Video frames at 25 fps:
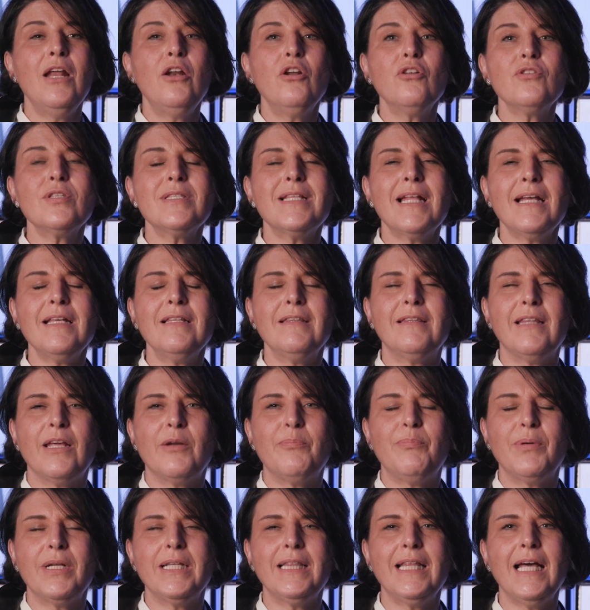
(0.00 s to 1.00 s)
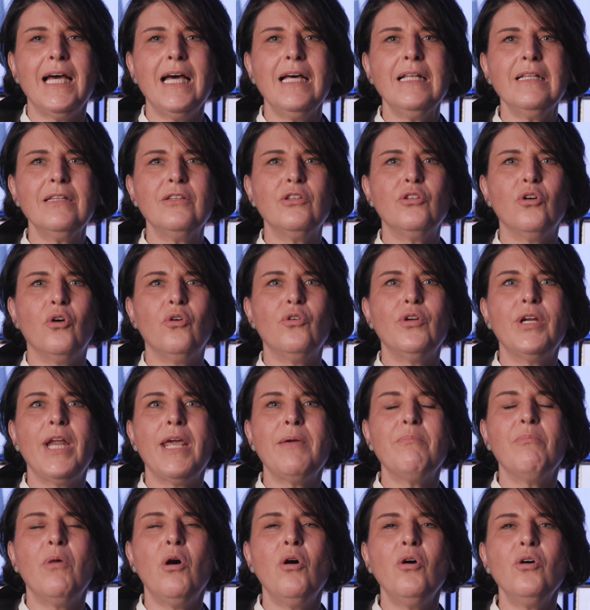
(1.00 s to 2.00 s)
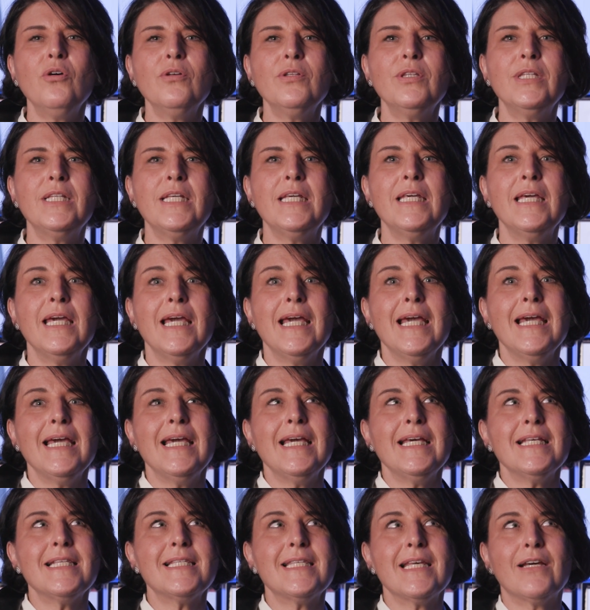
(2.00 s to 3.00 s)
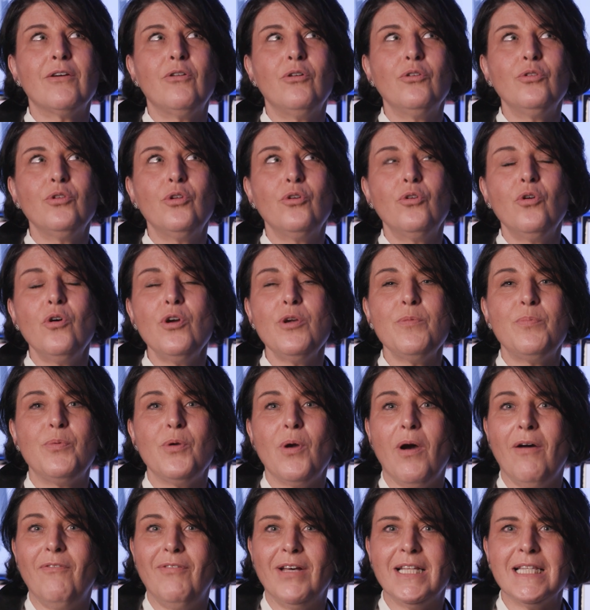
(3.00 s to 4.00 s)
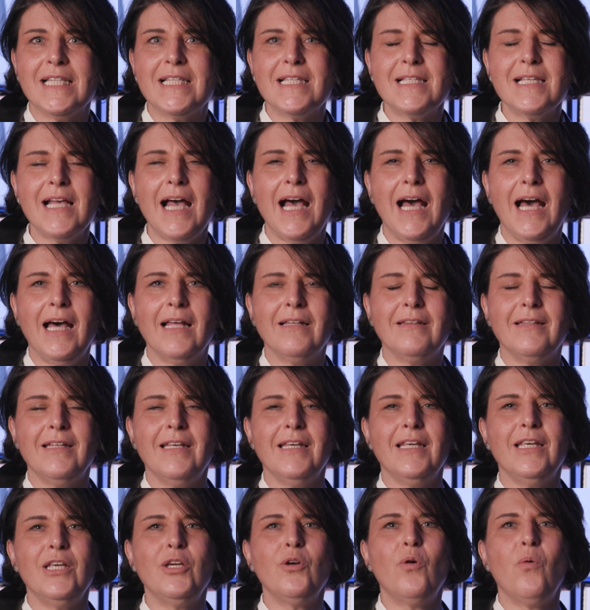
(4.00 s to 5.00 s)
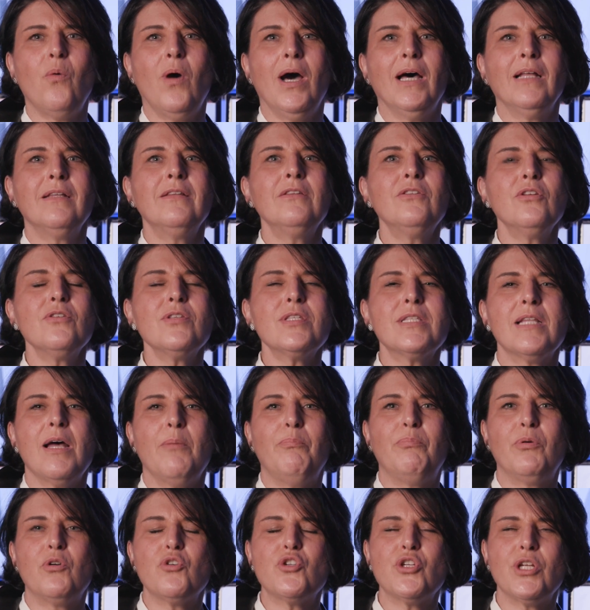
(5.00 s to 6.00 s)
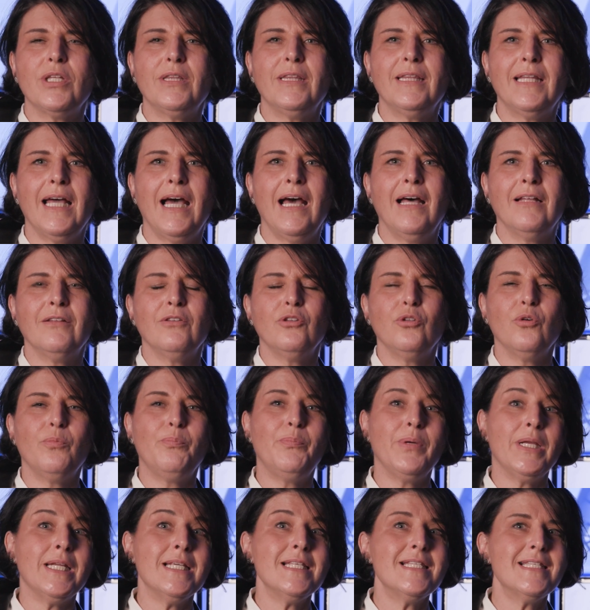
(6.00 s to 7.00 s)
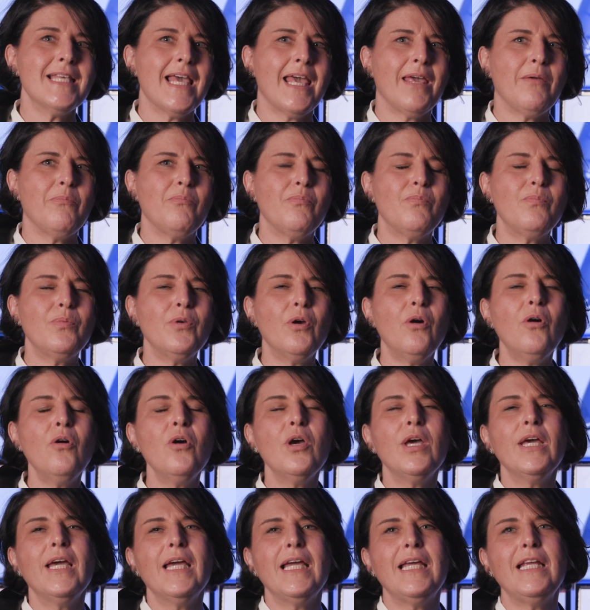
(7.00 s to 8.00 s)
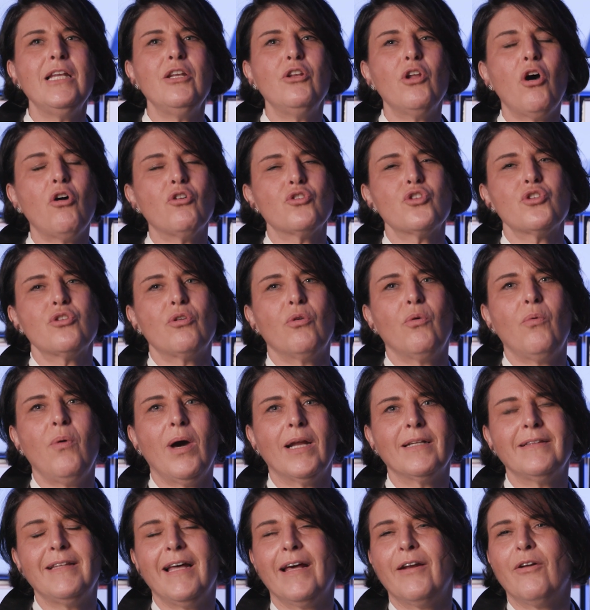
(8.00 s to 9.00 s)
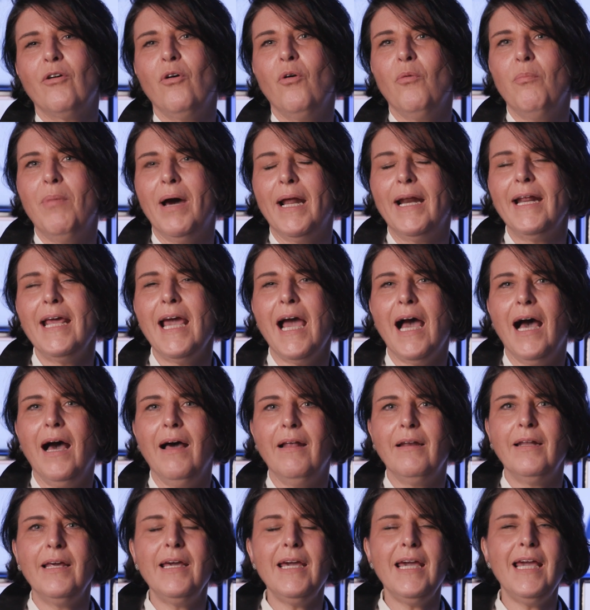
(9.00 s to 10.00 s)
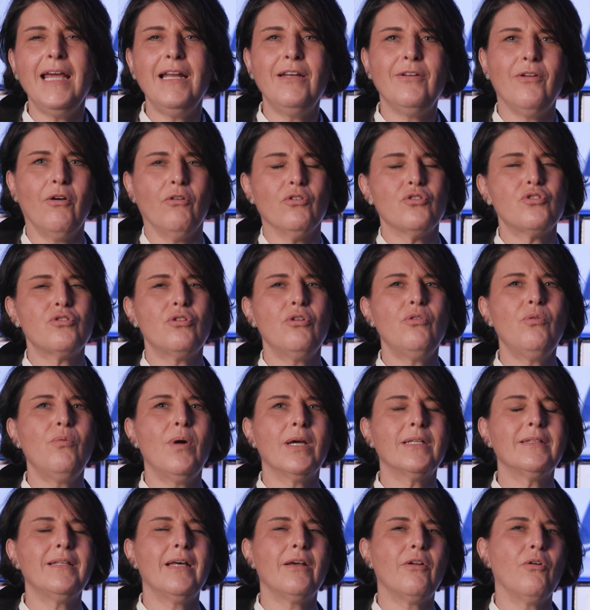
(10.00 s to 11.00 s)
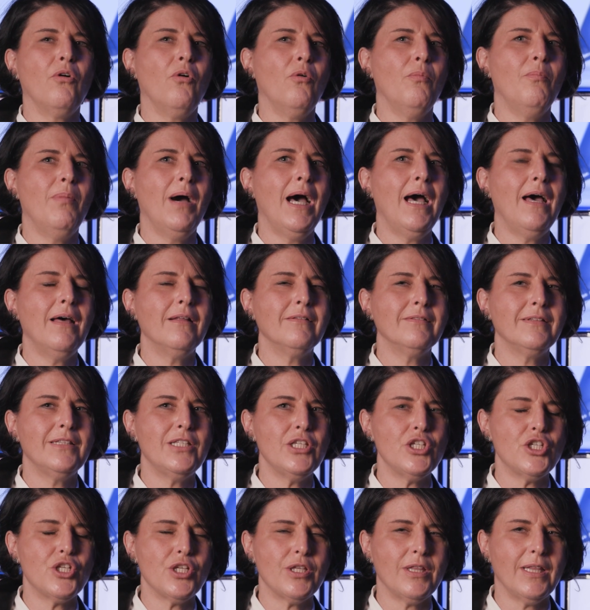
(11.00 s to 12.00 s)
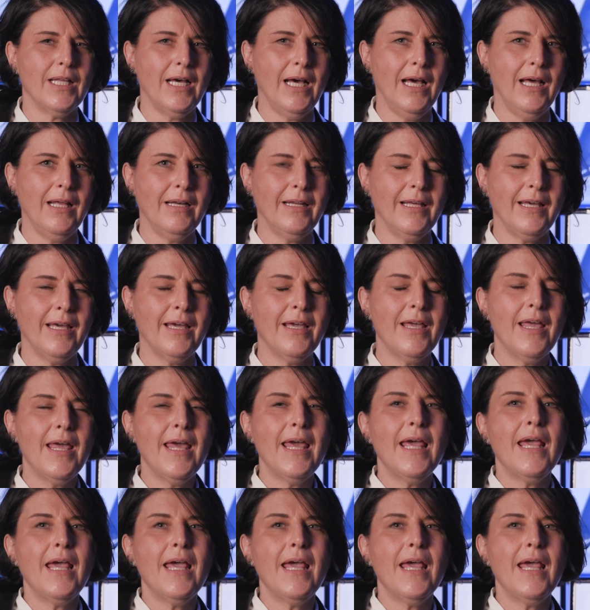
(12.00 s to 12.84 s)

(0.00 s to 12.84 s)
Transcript: Lo sta interpretando nei modi secondo noi più avanzati, in quanto sta progettando per esempio il nostro guardaroba reale e il nostro guardaroba digitale.